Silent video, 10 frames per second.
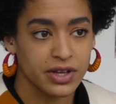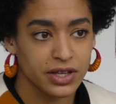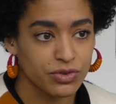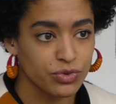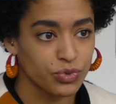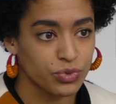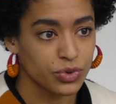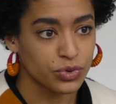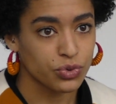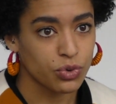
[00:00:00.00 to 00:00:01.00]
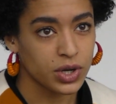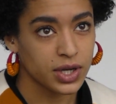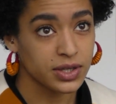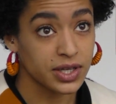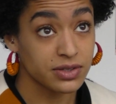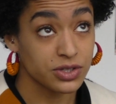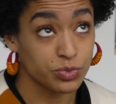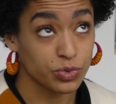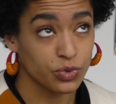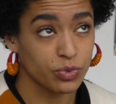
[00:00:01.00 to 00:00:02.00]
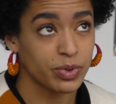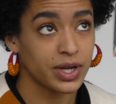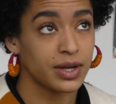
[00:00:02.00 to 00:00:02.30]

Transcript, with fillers: dates, dont 3 euh, dates, si je ne me trompe pas,